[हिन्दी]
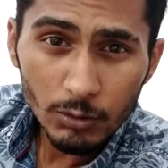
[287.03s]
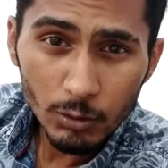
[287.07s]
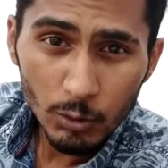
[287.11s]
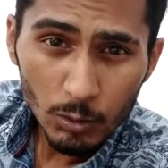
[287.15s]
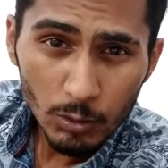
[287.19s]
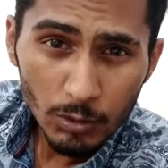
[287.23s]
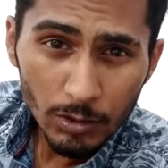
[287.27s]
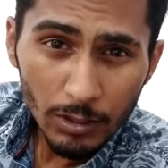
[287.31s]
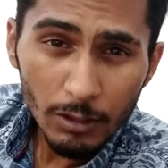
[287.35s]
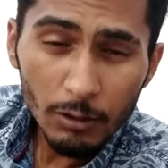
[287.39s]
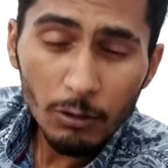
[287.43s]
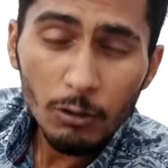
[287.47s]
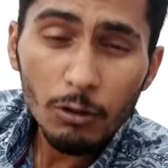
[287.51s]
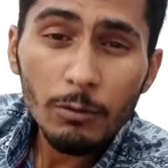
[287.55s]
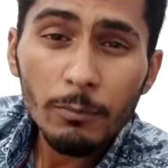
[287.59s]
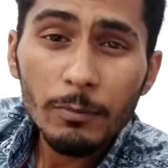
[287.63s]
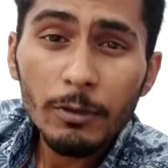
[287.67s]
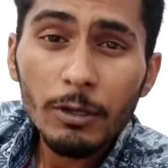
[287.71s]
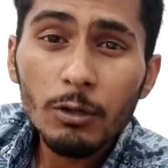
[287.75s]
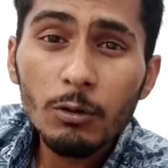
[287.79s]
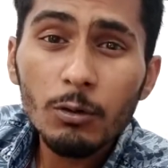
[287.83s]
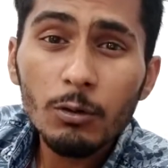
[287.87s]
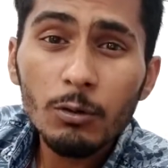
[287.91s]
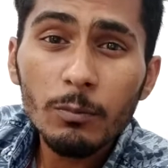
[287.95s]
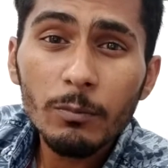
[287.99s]
जो सड़कों
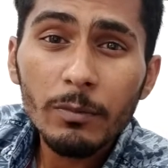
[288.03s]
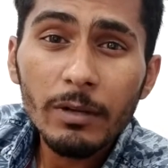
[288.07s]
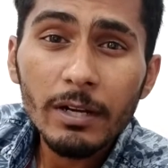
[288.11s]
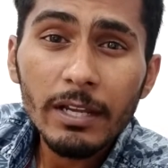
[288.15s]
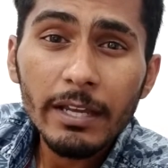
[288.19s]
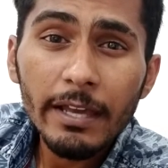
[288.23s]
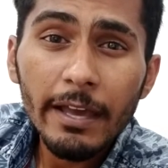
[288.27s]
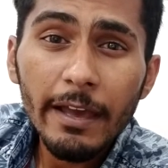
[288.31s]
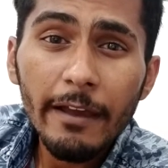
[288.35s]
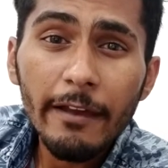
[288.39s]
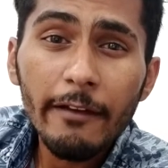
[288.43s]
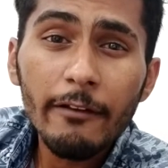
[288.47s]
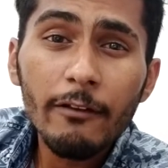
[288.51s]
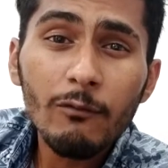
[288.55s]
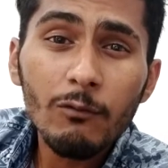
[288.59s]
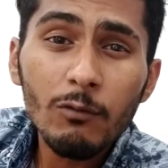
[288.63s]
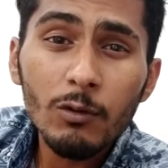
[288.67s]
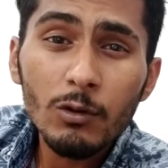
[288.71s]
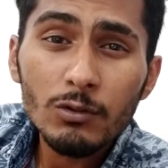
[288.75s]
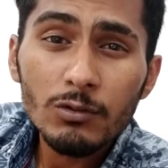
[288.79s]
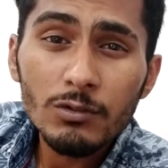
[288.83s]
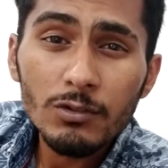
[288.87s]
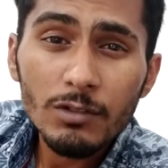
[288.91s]
पे घूम रहे हैं वो